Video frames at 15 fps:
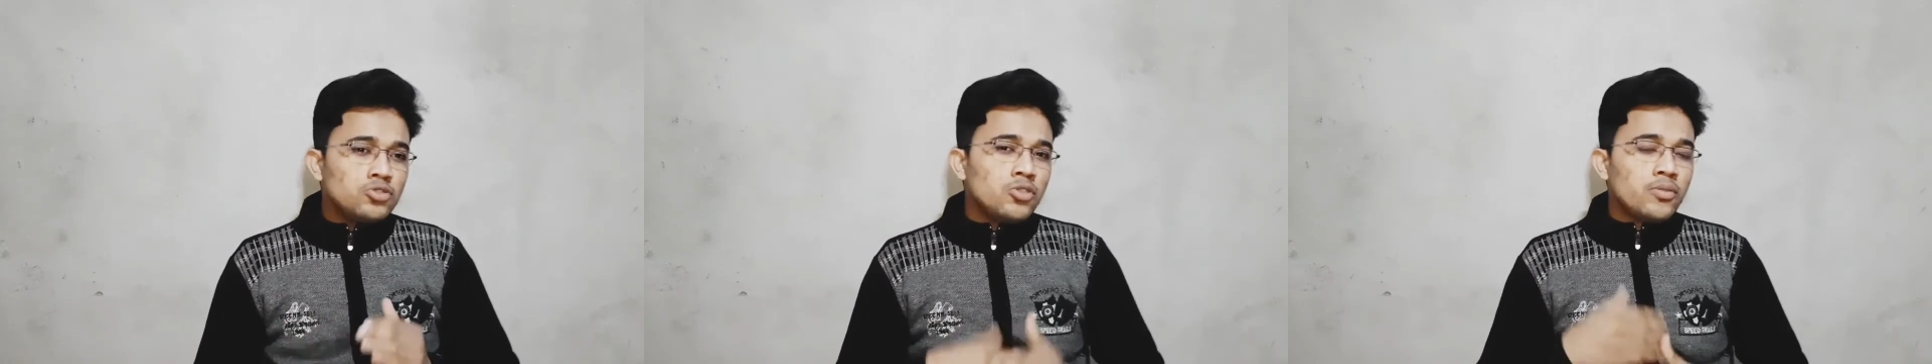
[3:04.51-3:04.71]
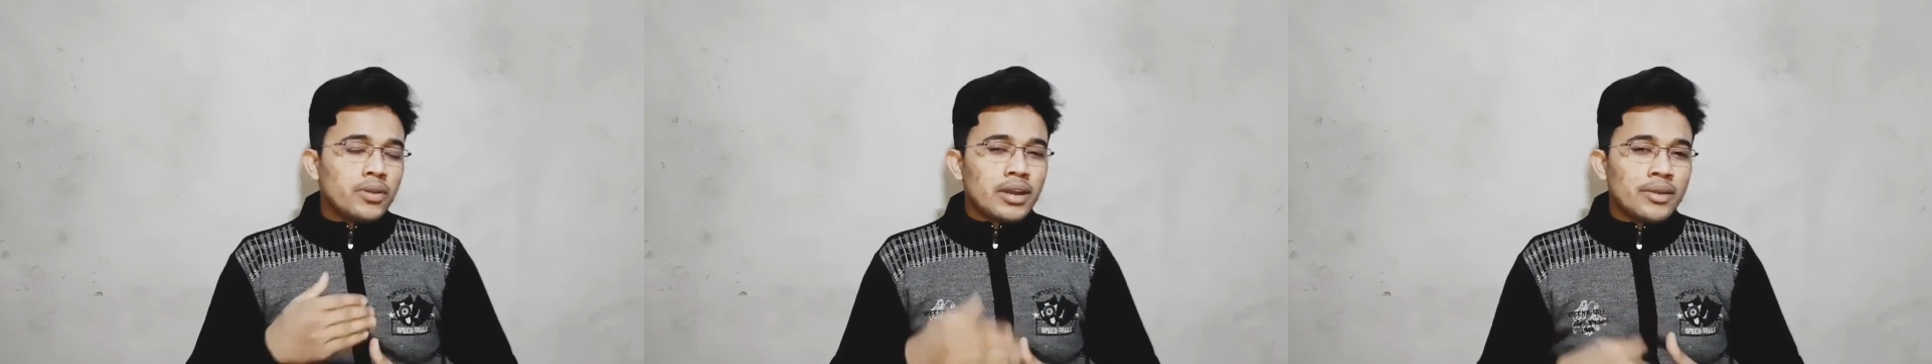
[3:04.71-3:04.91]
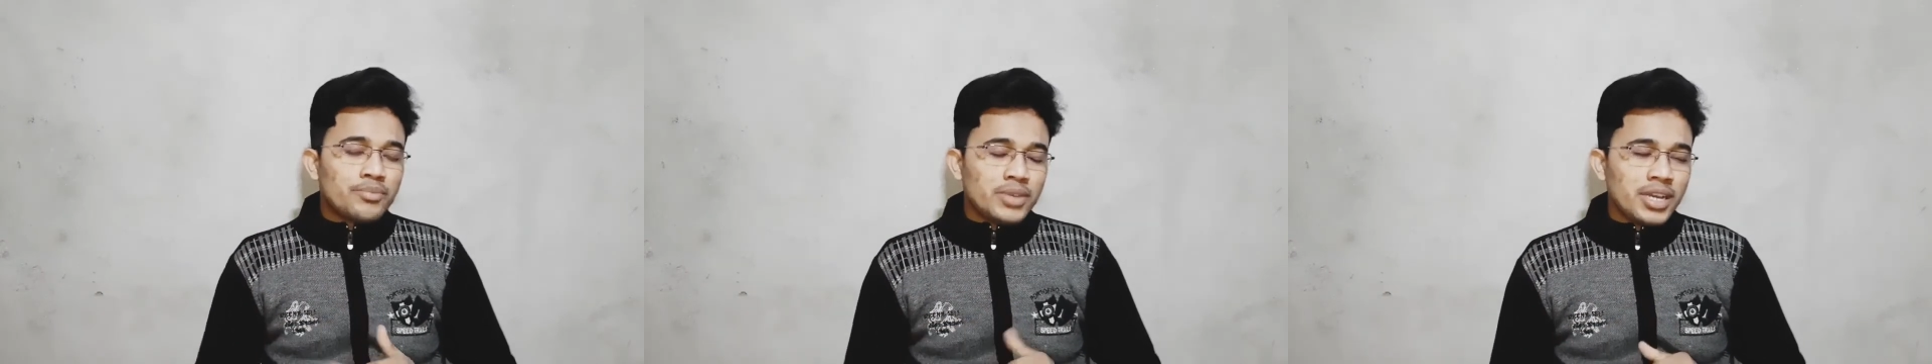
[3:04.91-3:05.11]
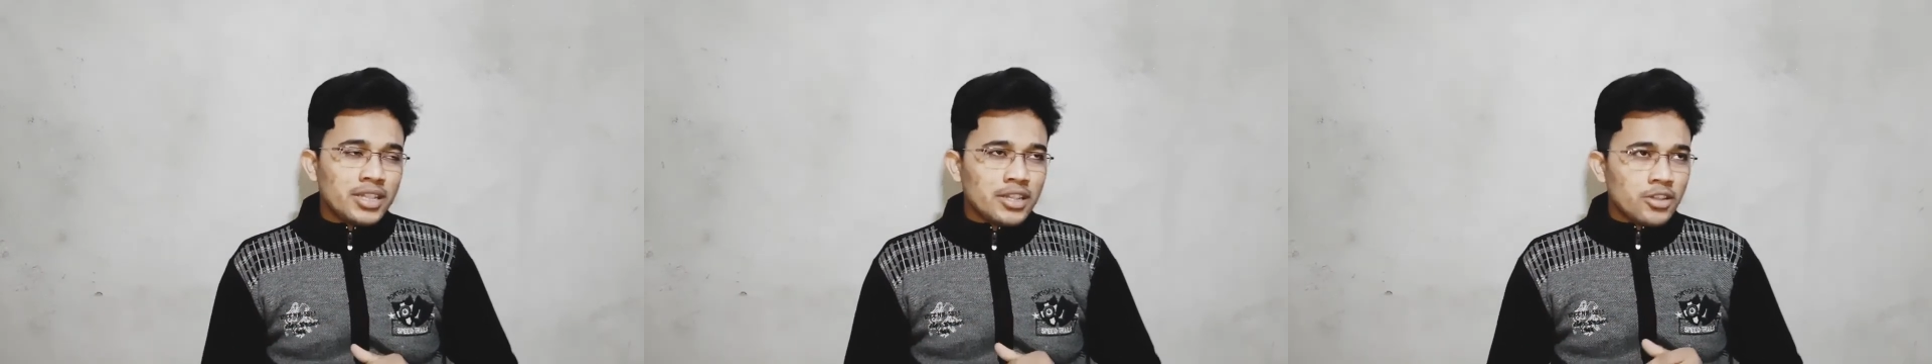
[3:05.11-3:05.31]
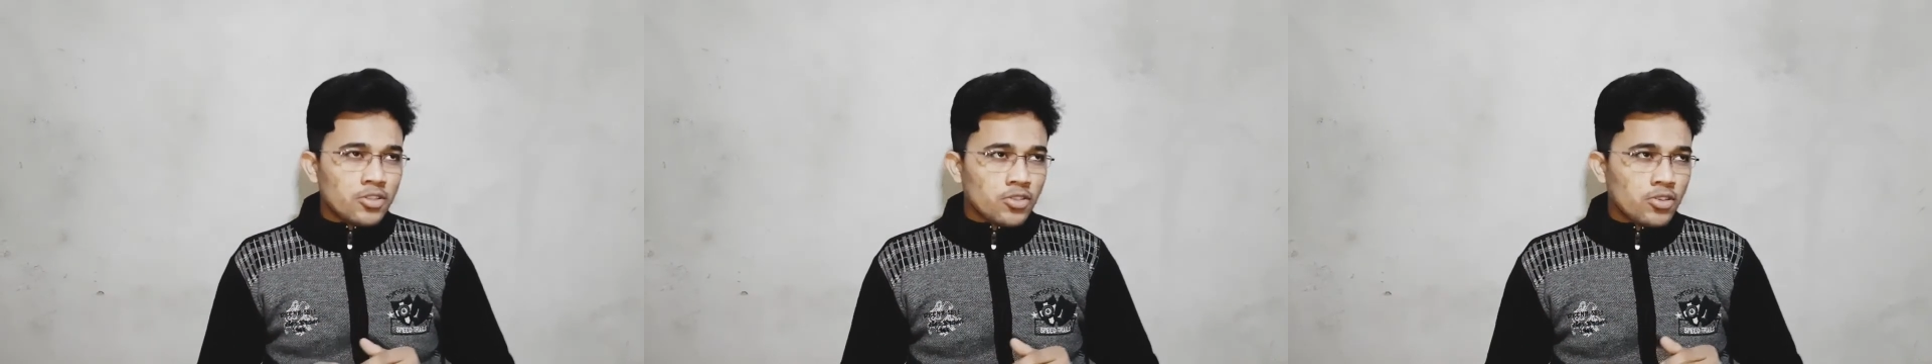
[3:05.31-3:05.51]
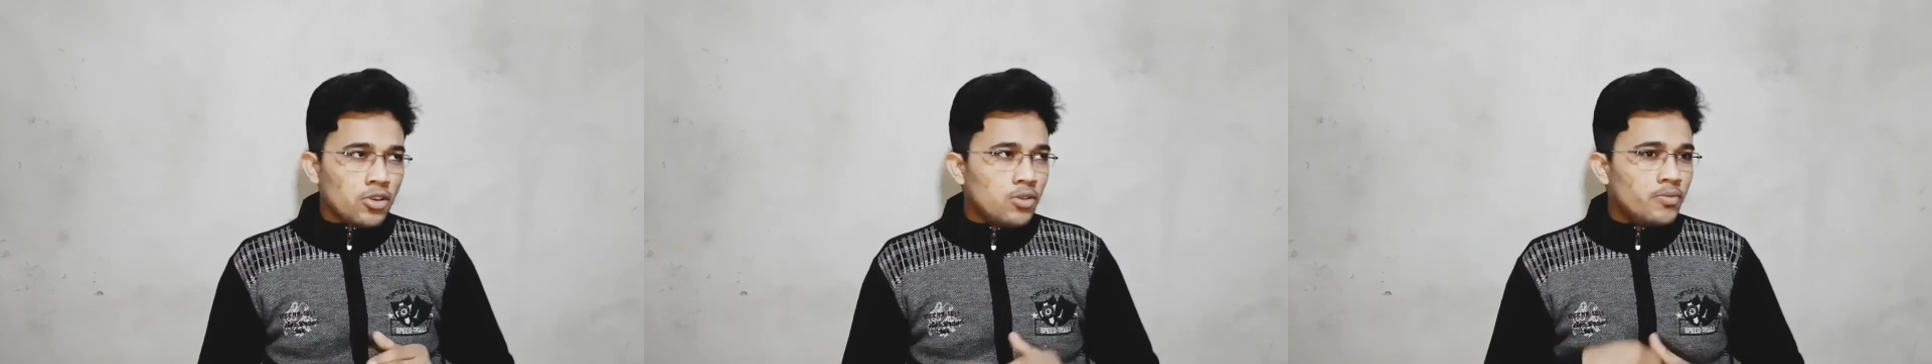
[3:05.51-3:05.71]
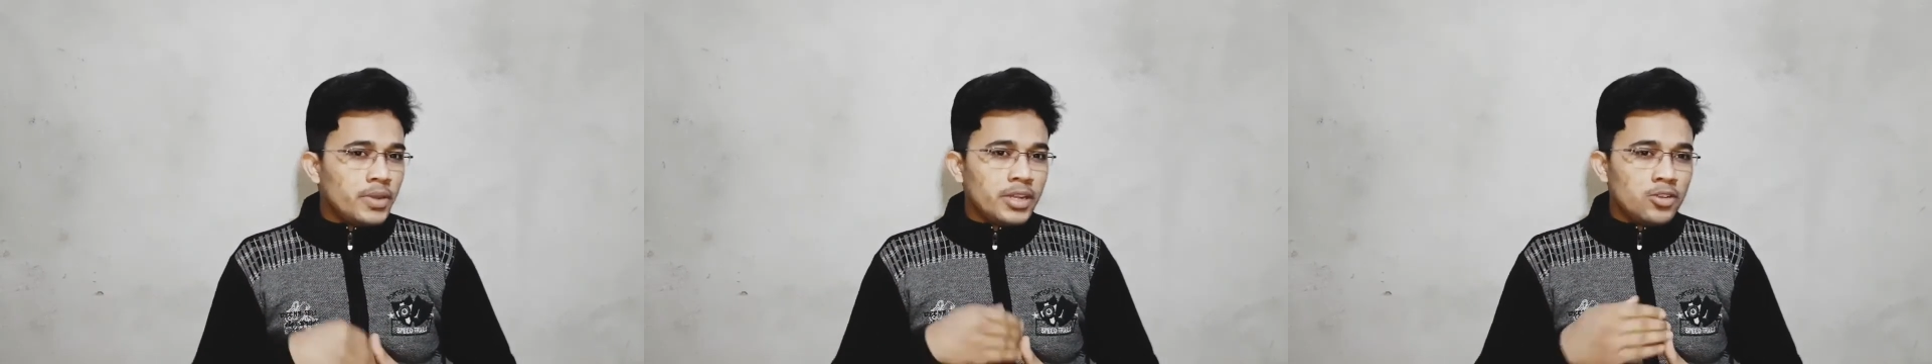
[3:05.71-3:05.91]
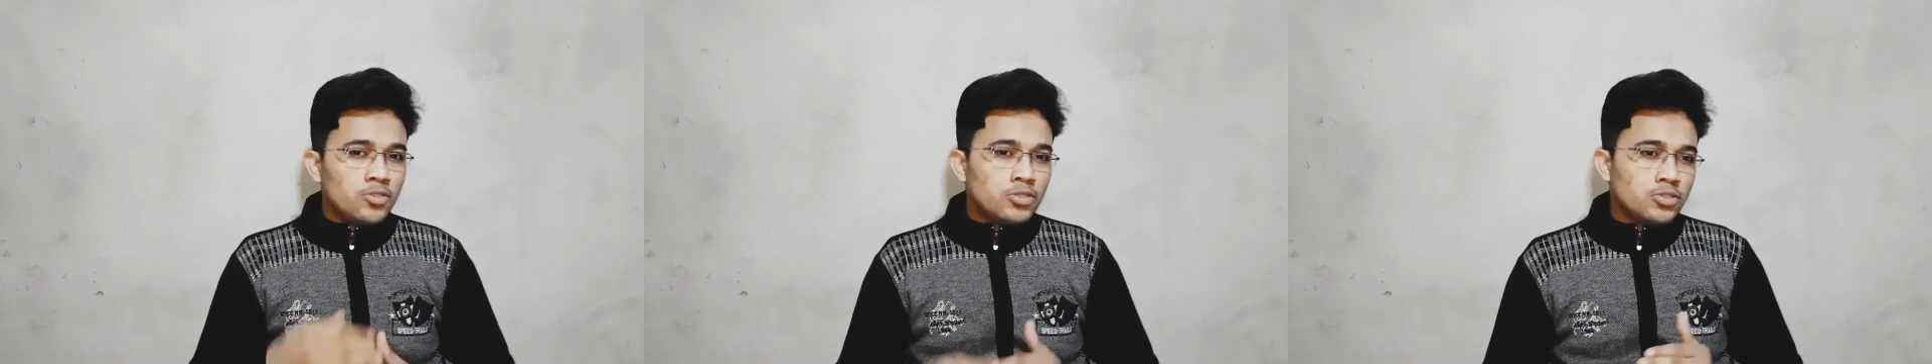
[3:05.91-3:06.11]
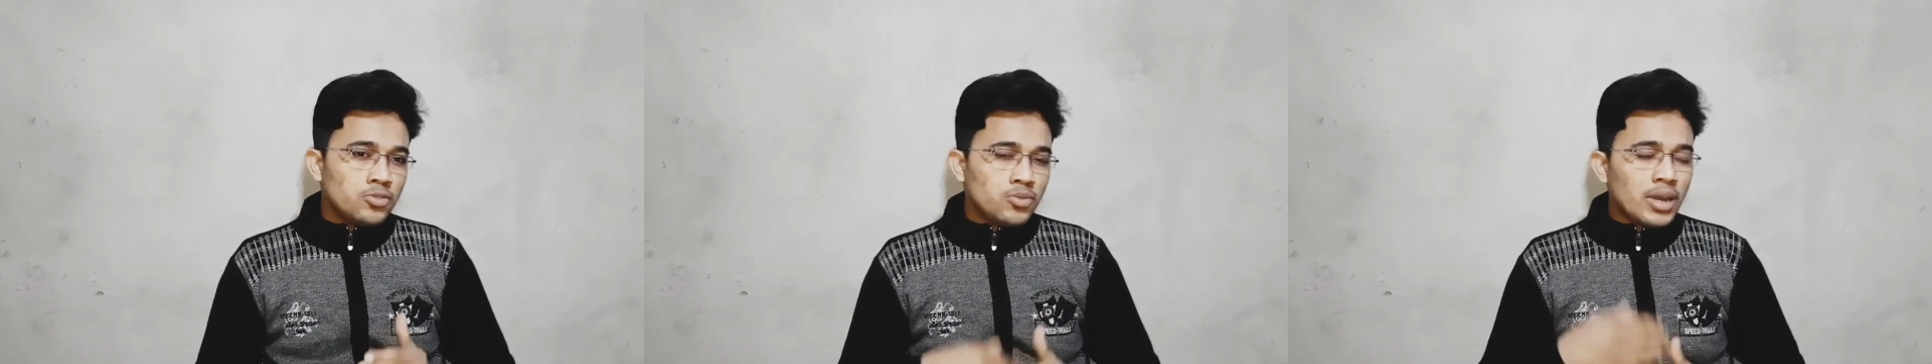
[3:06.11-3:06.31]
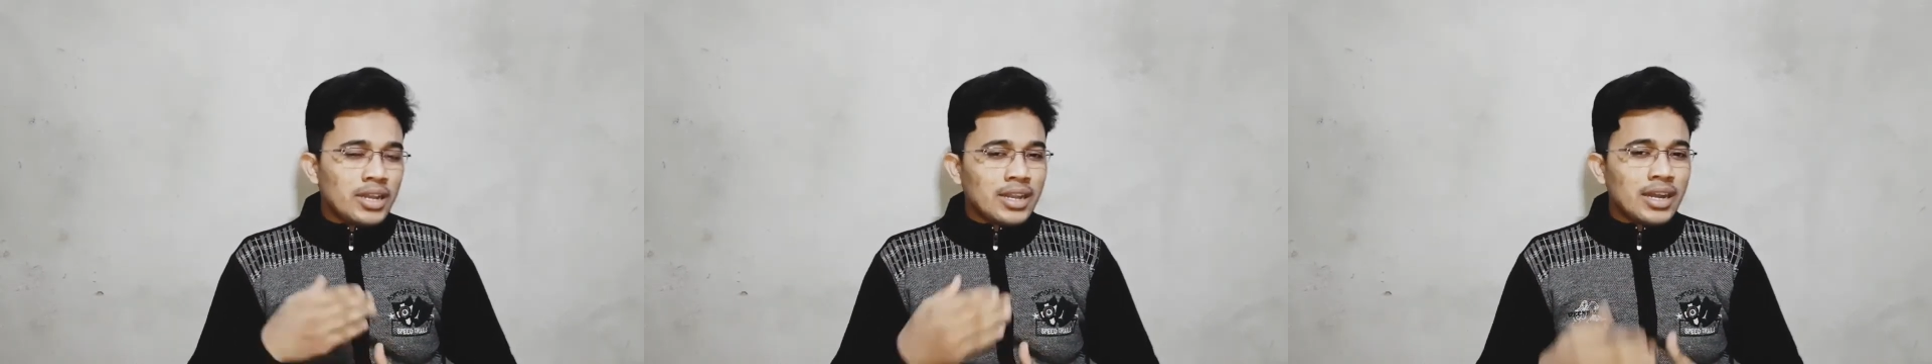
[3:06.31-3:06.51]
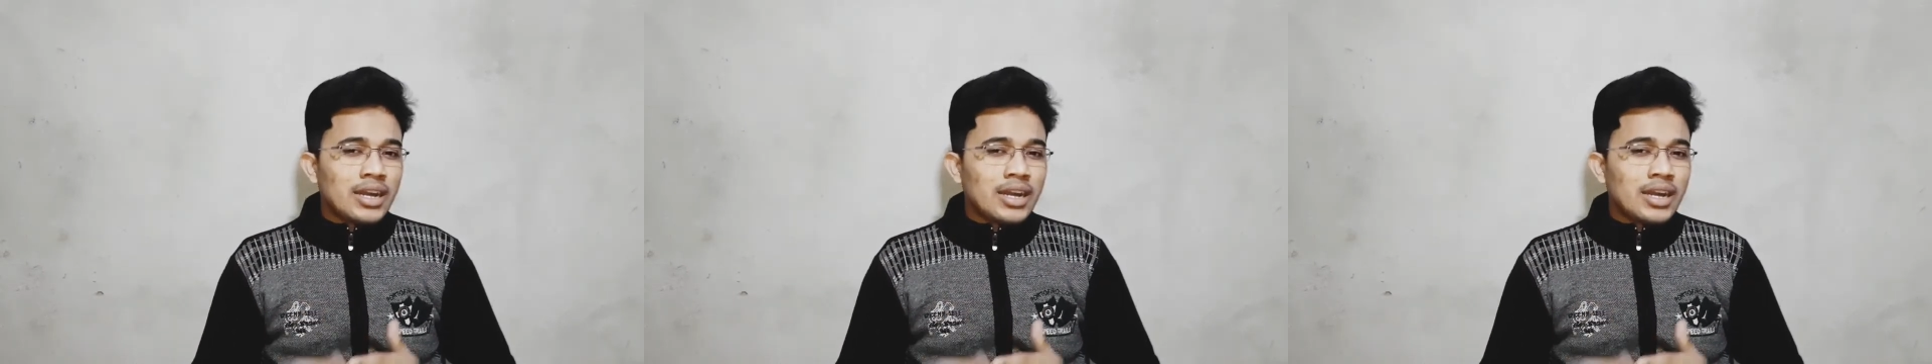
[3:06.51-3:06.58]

जो अब जैसे सौ वीडियो जो हुआ